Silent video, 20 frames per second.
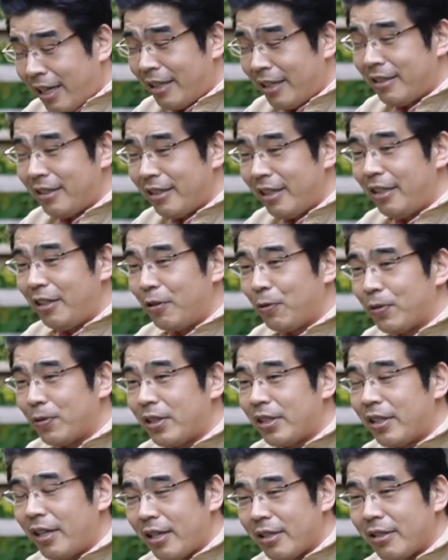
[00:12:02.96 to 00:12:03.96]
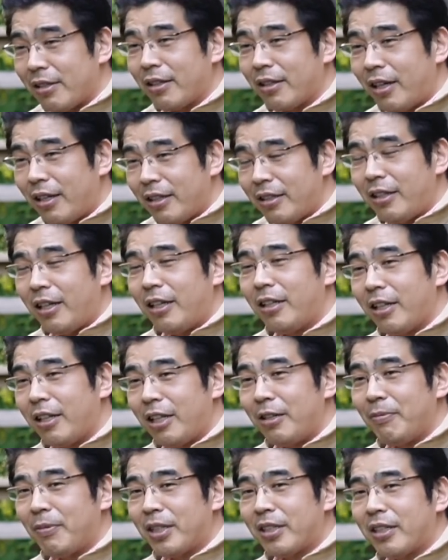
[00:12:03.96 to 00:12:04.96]
完全にお付き合いする関係にな
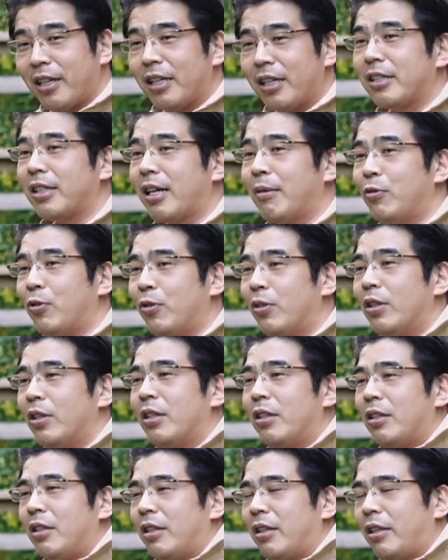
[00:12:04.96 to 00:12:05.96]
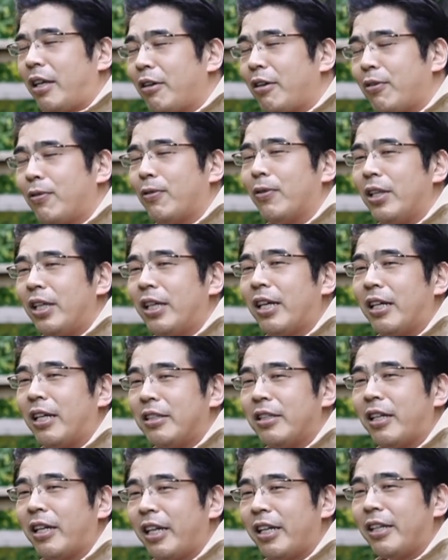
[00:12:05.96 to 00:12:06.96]
りましたしかも結構いい感
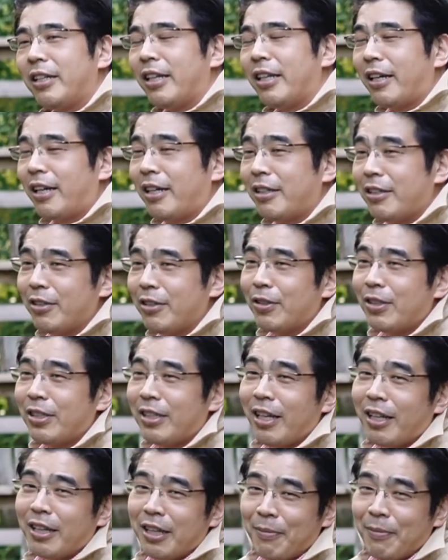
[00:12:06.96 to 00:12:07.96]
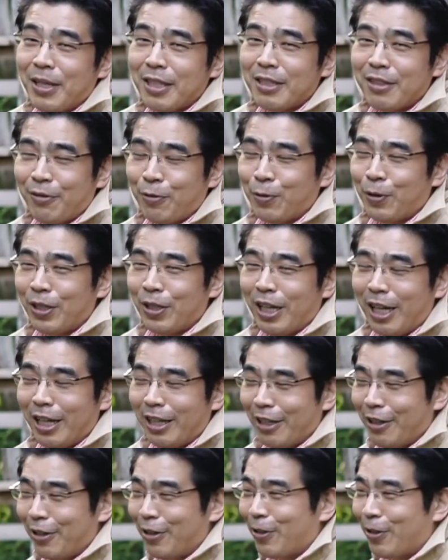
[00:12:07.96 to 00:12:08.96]
じでね長く付き合ってますことになっ
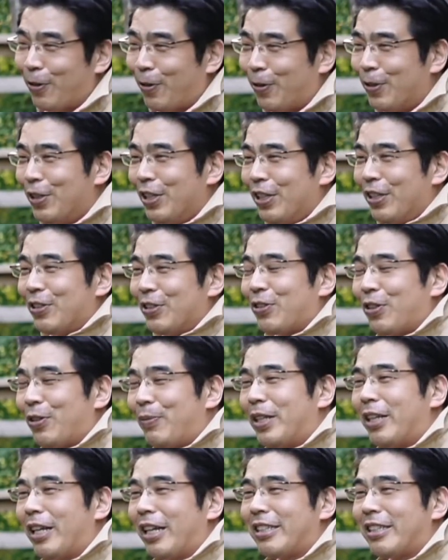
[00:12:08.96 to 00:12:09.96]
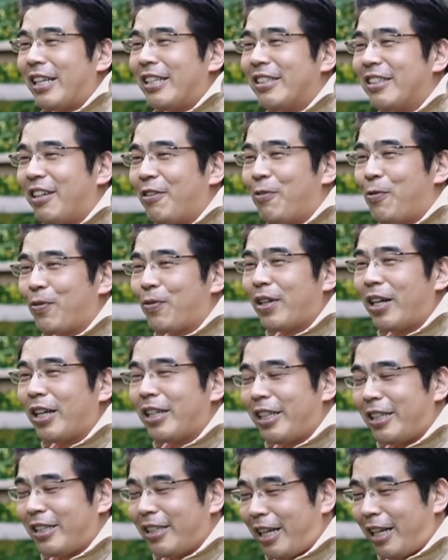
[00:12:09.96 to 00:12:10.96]
てくるとそれまでは散々追っかけ
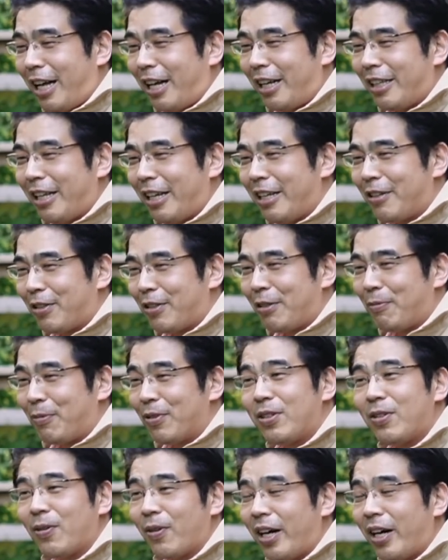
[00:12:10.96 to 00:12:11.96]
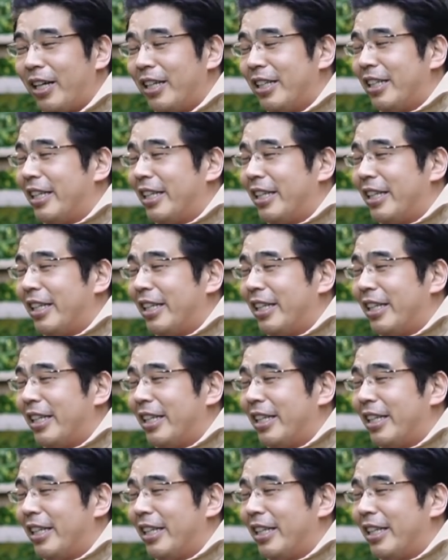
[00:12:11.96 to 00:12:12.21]
てきたあなたへの気持ちとか、